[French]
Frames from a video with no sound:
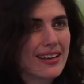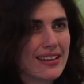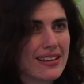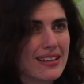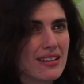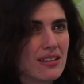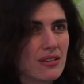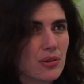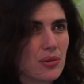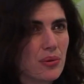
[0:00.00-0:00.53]

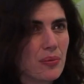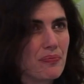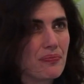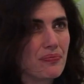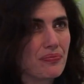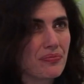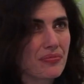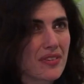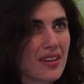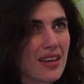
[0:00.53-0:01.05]
Et,
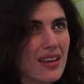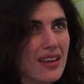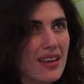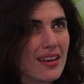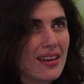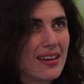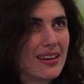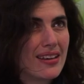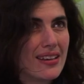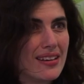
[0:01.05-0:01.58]
euh,
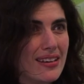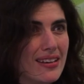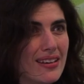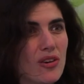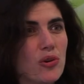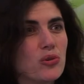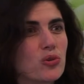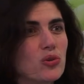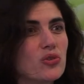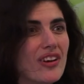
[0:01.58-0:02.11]

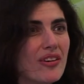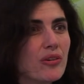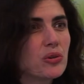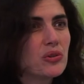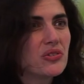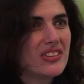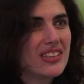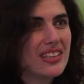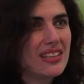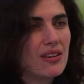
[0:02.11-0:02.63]
entre d'un
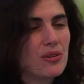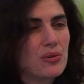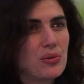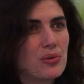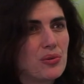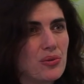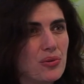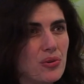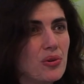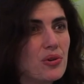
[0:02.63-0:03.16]
côté
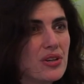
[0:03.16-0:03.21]
le,